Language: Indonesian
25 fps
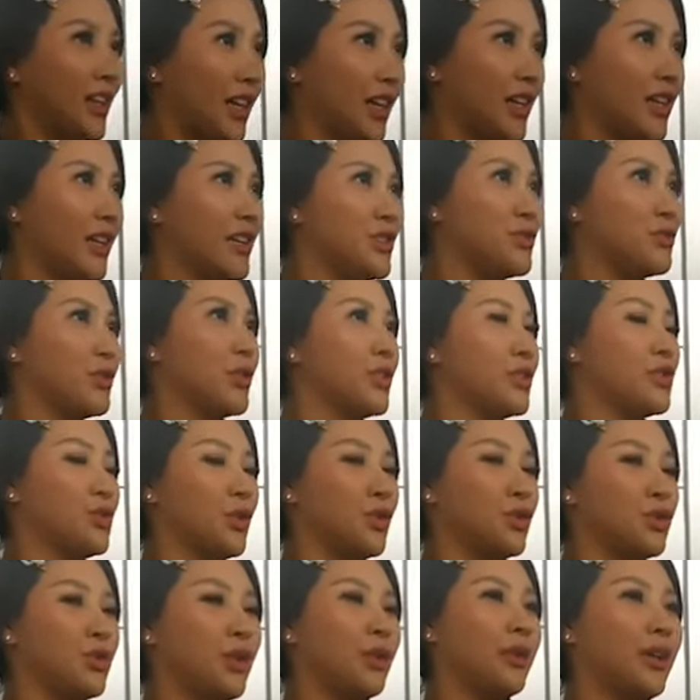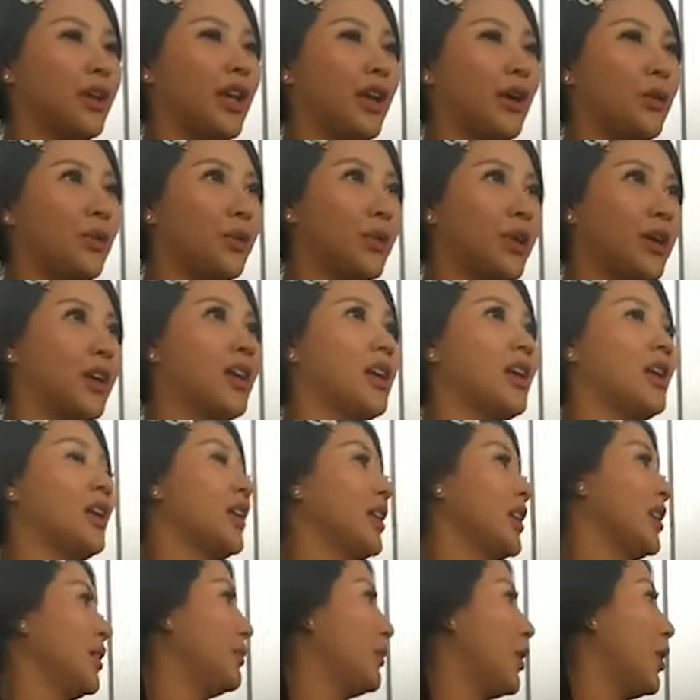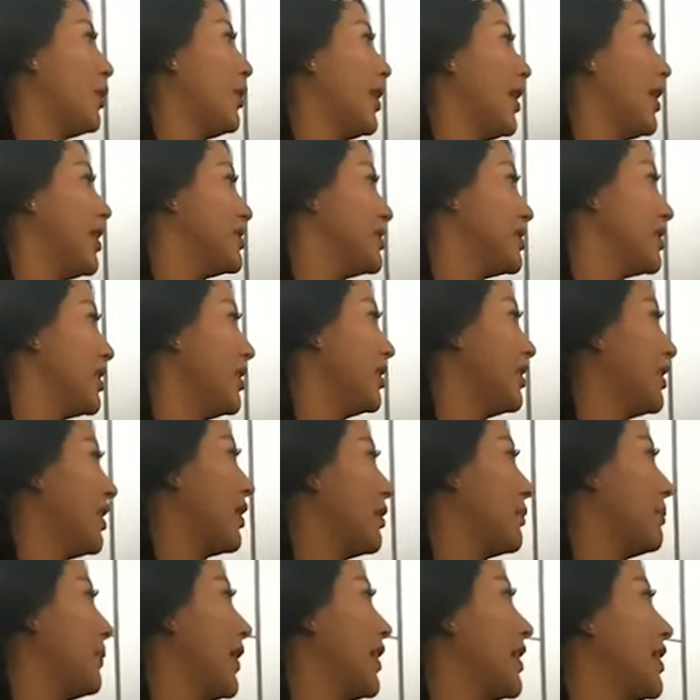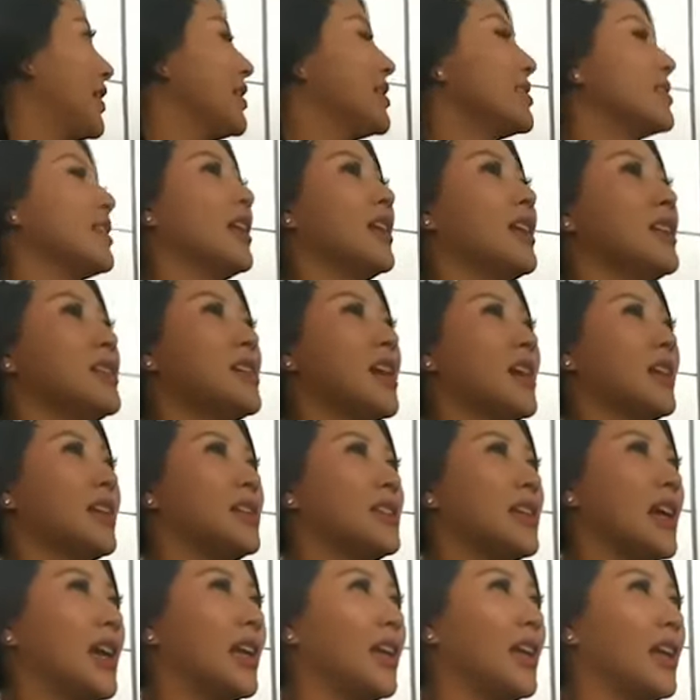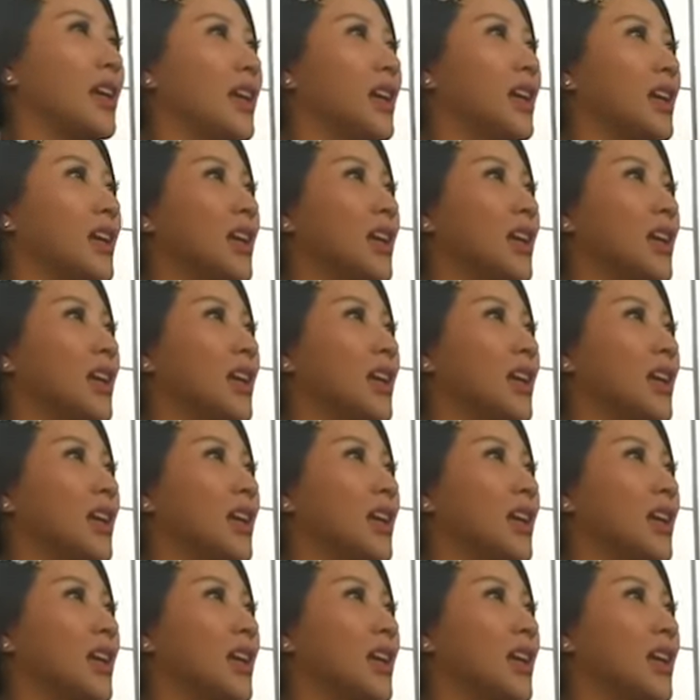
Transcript: Talia juga cocok ya udah deh kita bawa aja daripada di sana nyari-nyari